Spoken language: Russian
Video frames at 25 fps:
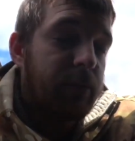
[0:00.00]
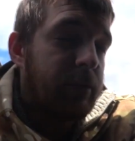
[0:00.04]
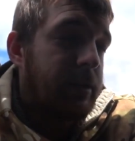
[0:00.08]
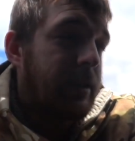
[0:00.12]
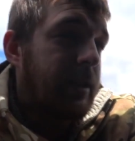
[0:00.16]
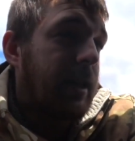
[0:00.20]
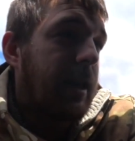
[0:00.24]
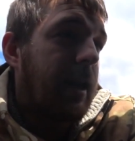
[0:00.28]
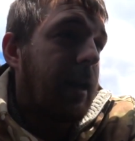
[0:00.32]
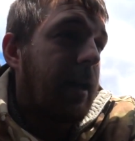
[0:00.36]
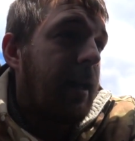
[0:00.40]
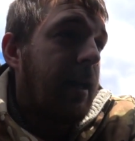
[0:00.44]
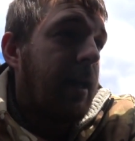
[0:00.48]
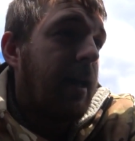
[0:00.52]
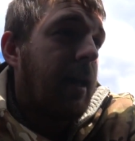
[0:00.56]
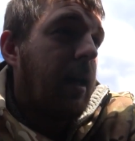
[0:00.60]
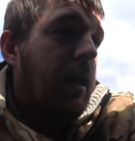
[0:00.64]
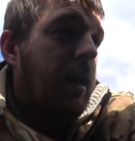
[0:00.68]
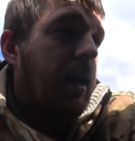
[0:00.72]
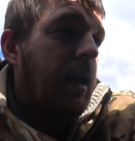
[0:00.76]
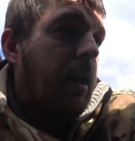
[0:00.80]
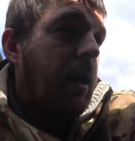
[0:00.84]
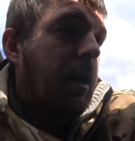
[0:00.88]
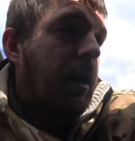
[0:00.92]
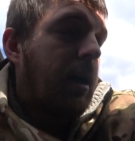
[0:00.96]
друзья.
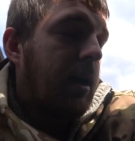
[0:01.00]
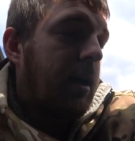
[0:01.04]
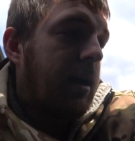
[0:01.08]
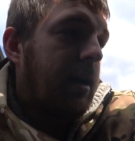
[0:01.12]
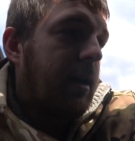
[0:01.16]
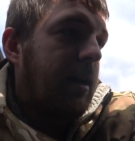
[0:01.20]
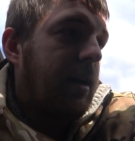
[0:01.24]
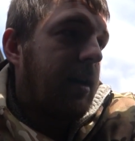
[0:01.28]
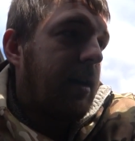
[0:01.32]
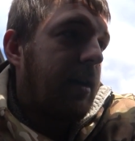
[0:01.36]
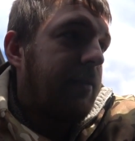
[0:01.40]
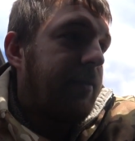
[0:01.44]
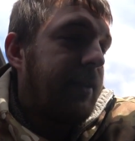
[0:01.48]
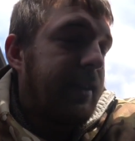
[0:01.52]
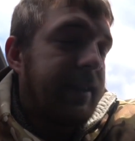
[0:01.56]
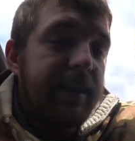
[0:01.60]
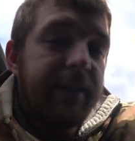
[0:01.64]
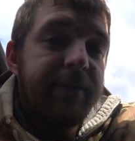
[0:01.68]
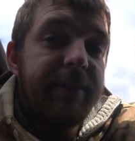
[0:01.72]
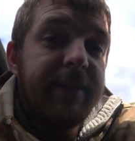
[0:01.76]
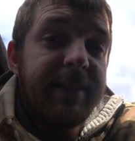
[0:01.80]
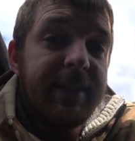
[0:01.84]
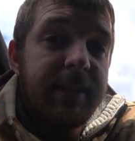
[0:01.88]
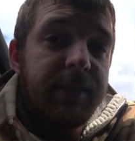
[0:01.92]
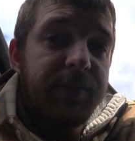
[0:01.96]
А,
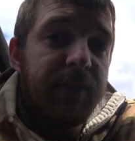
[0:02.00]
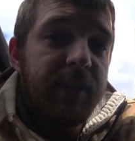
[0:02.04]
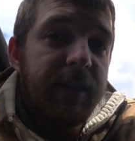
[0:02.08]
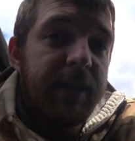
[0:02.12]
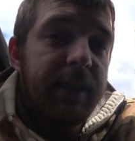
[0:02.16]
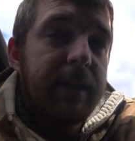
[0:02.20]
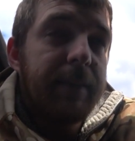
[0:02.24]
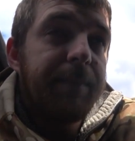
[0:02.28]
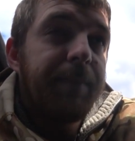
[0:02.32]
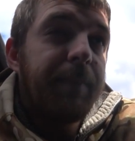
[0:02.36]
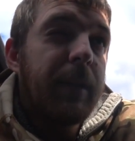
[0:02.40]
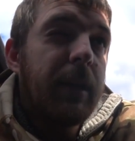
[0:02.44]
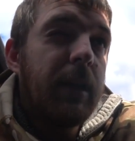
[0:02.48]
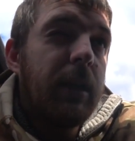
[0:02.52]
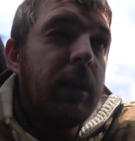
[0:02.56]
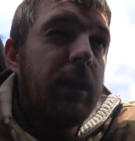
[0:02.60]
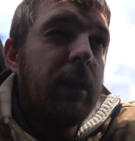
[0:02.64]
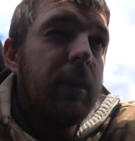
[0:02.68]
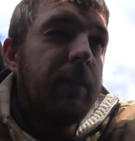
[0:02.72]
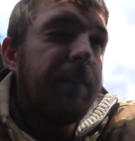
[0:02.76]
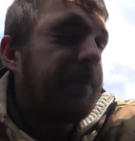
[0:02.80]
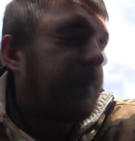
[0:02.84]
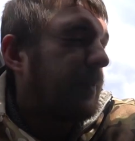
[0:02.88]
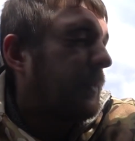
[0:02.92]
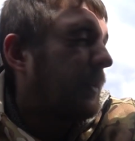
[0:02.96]
винтовые сваи.
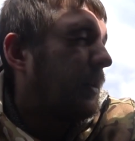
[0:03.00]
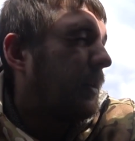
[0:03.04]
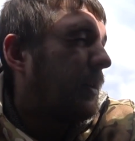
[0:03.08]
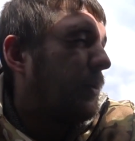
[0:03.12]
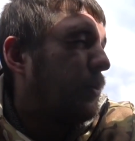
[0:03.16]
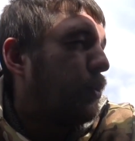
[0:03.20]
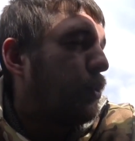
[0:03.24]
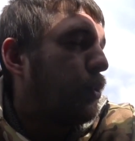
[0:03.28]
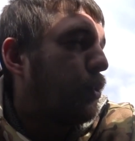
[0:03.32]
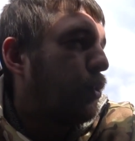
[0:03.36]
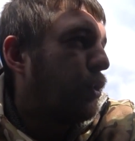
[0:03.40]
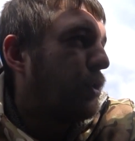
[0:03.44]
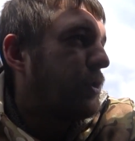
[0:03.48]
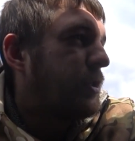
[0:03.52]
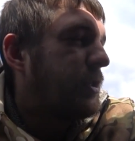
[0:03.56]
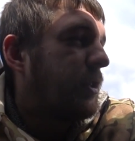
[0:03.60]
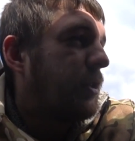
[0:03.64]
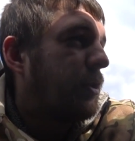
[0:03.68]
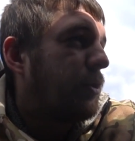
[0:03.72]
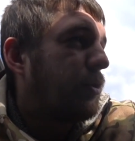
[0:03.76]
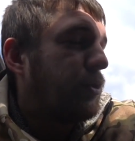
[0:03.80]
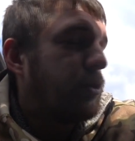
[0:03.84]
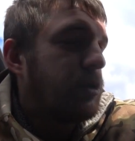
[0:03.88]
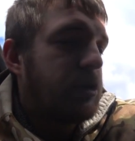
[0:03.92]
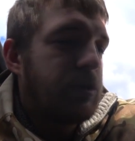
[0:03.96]
И у
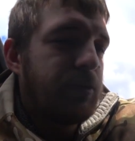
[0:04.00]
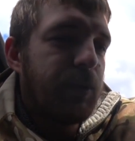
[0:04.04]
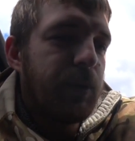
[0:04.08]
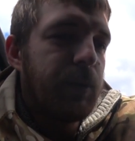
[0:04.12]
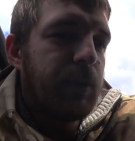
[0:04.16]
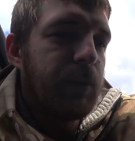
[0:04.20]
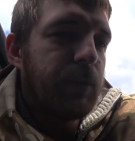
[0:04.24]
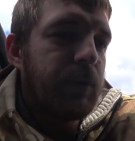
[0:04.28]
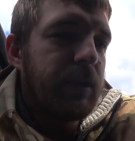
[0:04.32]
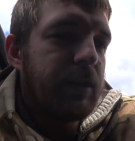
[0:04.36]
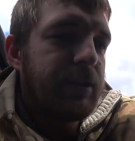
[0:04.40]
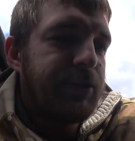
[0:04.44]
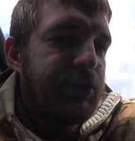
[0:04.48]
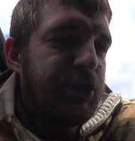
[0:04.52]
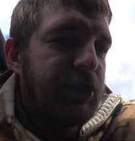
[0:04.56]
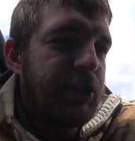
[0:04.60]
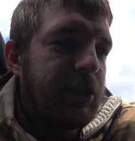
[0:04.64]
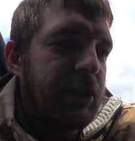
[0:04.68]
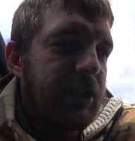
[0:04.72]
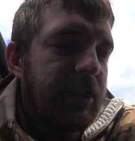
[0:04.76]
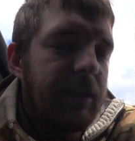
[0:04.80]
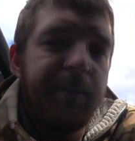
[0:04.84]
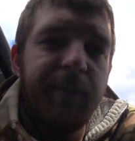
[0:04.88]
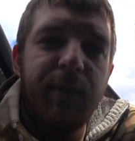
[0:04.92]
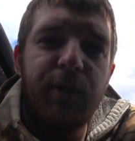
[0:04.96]
косина. То есть сегодня у нас
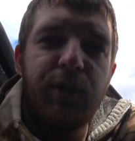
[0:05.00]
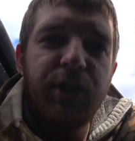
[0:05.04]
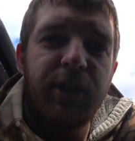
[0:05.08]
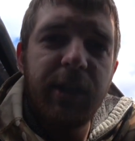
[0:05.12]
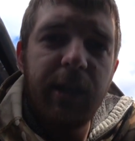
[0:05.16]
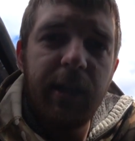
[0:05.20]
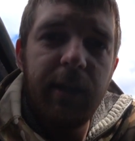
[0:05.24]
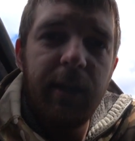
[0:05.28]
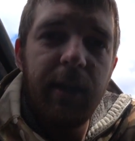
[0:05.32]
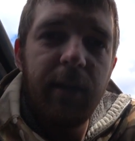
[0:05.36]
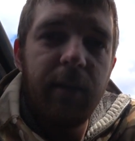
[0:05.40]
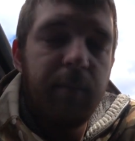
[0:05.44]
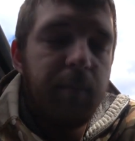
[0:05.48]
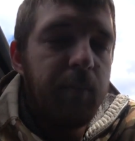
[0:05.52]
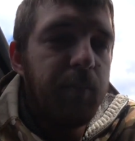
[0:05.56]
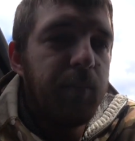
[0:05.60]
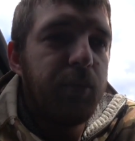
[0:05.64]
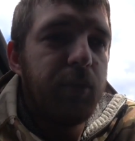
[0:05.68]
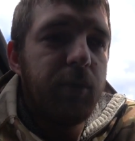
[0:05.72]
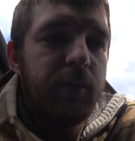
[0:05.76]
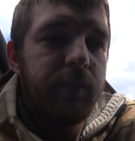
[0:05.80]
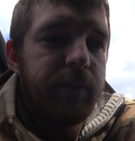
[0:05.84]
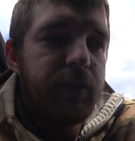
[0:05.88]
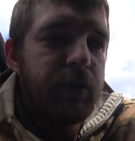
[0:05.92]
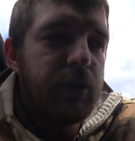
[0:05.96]
чисто химический день.
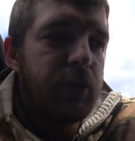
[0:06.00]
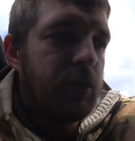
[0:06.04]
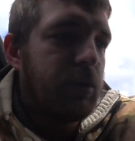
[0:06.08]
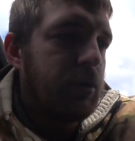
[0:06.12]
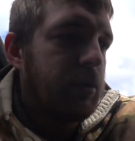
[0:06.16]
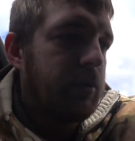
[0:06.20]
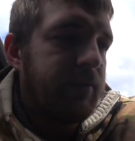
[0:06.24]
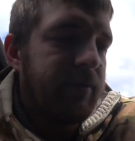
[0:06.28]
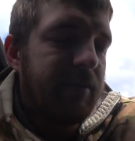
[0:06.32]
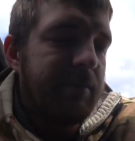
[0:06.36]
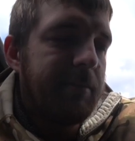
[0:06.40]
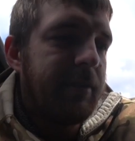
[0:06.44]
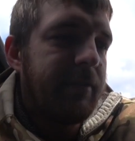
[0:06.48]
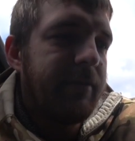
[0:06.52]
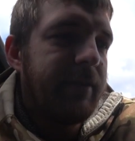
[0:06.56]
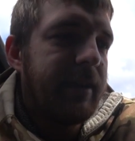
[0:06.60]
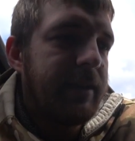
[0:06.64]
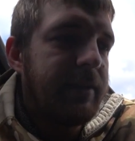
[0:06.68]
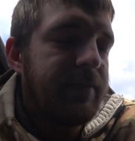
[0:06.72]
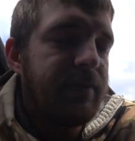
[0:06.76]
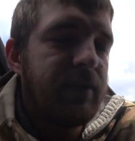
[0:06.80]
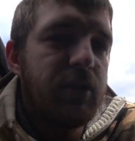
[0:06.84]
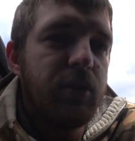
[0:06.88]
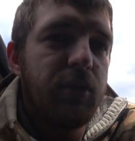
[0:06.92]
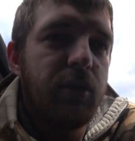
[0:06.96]
Будем все
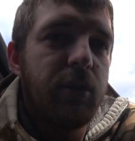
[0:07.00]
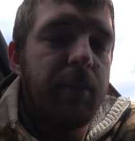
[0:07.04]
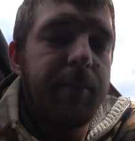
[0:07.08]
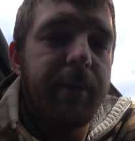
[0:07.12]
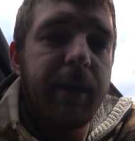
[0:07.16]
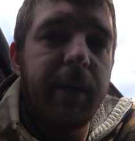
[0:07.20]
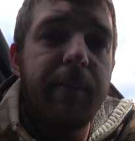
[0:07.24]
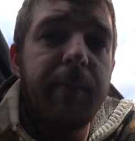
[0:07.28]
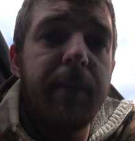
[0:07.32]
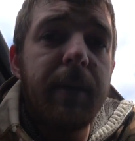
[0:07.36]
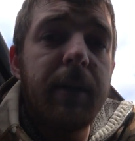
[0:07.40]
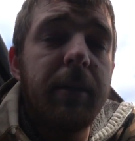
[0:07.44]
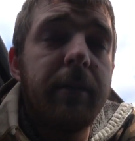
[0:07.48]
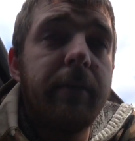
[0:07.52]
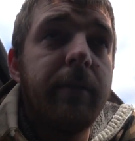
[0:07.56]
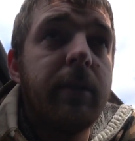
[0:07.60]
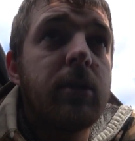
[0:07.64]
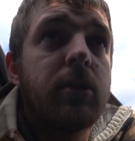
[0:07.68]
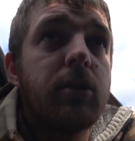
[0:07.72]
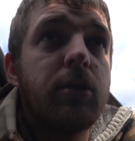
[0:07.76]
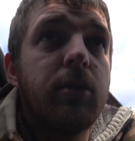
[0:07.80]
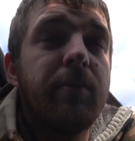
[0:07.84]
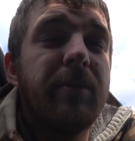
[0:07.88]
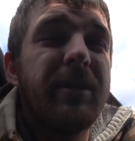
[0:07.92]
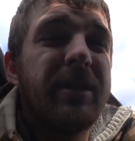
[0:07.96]
вымывать, все обрабатывать,
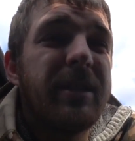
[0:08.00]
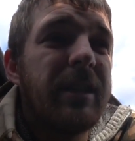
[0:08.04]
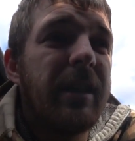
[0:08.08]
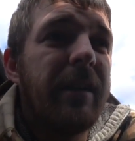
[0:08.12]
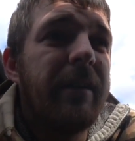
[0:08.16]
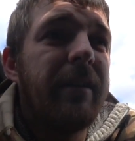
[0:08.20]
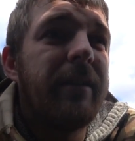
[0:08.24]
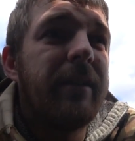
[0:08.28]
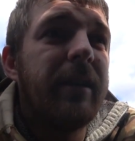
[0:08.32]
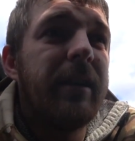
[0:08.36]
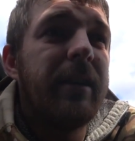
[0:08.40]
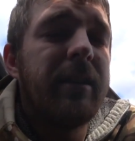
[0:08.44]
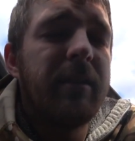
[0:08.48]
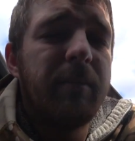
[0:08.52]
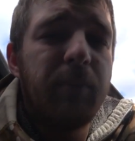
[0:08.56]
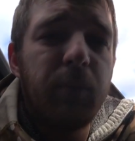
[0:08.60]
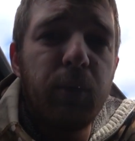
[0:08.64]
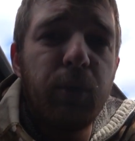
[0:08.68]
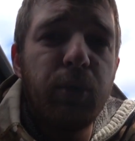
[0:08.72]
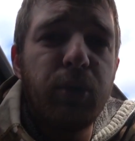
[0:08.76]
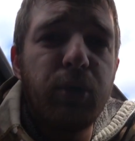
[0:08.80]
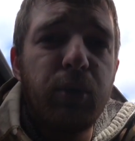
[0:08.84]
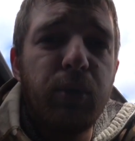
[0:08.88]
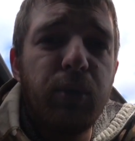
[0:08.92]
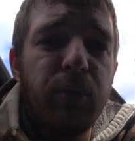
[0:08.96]
чтобы ставить на этом
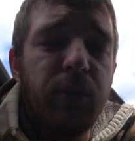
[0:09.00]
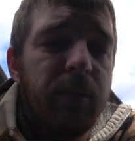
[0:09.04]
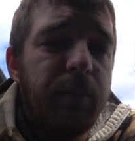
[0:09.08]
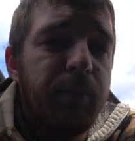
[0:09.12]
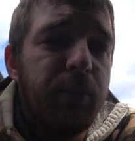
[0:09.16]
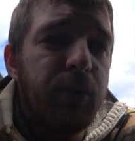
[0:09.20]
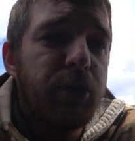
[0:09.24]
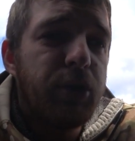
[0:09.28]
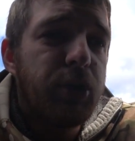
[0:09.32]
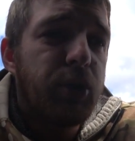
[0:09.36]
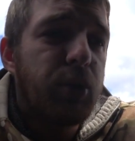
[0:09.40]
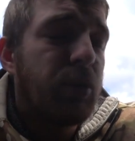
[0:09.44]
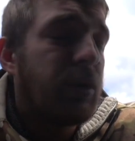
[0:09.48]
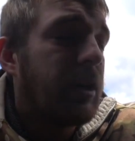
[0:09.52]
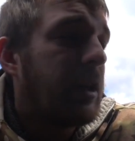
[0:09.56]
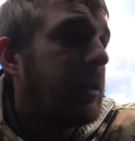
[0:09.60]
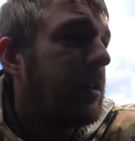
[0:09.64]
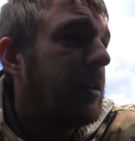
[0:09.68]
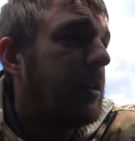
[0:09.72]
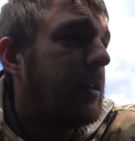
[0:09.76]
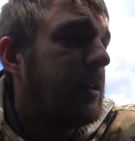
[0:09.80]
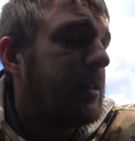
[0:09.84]
точку и больше туда не